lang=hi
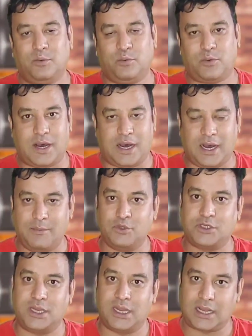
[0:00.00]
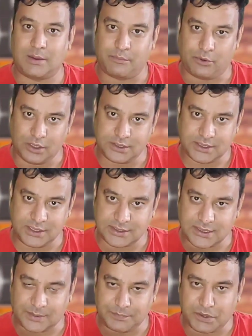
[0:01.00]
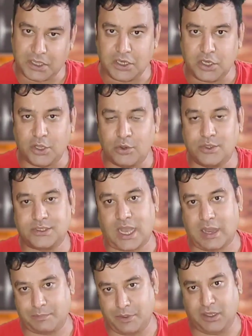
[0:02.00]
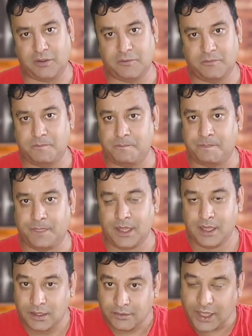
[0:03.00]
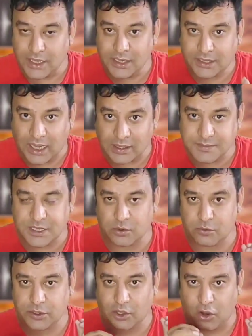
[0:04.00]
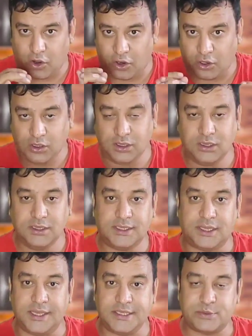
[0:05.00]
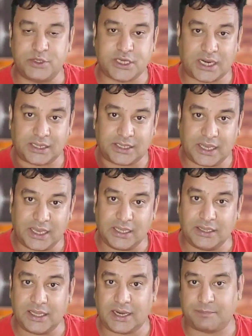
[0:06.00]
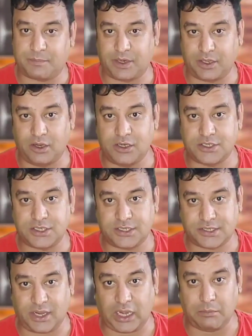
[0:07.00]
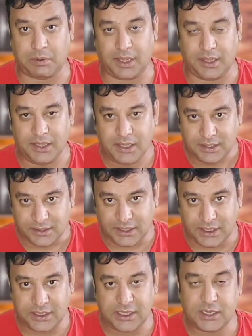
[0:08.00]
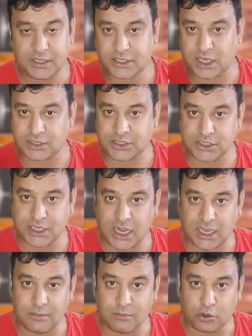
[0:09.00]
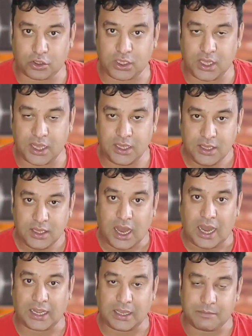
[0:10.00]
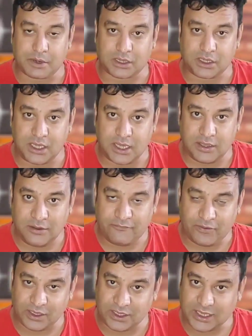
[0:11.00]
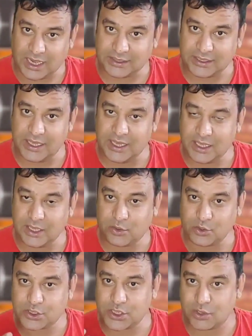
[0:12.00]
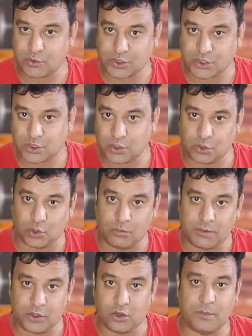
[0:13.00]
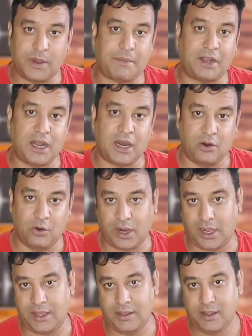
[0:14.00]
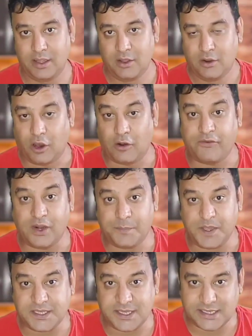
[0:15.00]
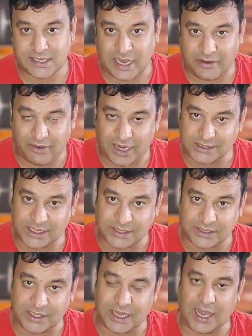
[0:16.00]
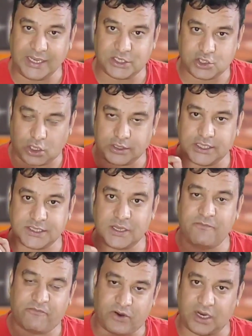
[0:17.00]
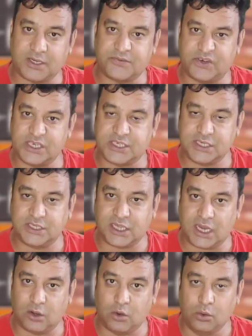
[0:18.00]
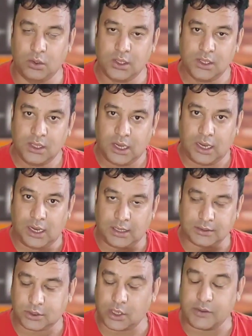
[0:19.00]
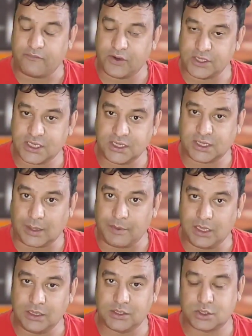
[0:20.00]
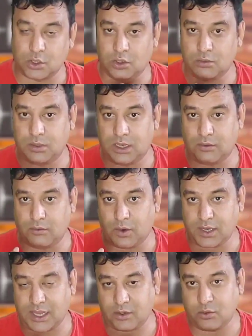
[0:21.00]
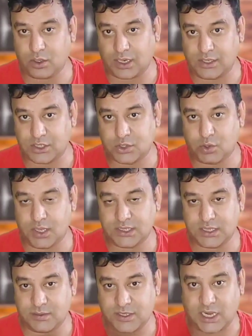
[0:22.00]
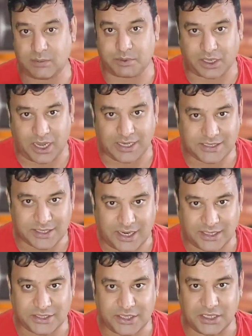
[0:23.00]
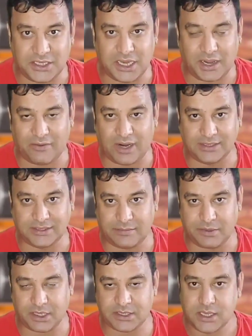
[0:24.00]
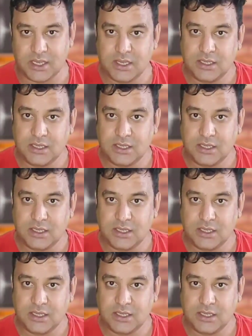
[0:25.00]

वहां मुझे लगा बॉस समथिंग न्यू इज हैपनिंग देन इट कम्स आउट विद ऑल द थिंग्स विच आर देयर इन दैट पर्टिकुलर स्क्रीन प्ले धीरे धीरे चीज़ें आगे मुड़ती हैं आगे बढ़ती हैं फिर दिखाते हैं कि कुछ ना कुछ तो दो बंदों में पंगा हो रहा है और फिर पीछे से आवाज़ आती है आई सॉ दिस इन फर्स्ट फर्स्ट इन तेलुगु सॉरी फर्स्ट इन तमिल सो वट आई कुड अंडरस्टूड इज ये शायद प्रकाश राज की ही आवाज़ है बिकॉज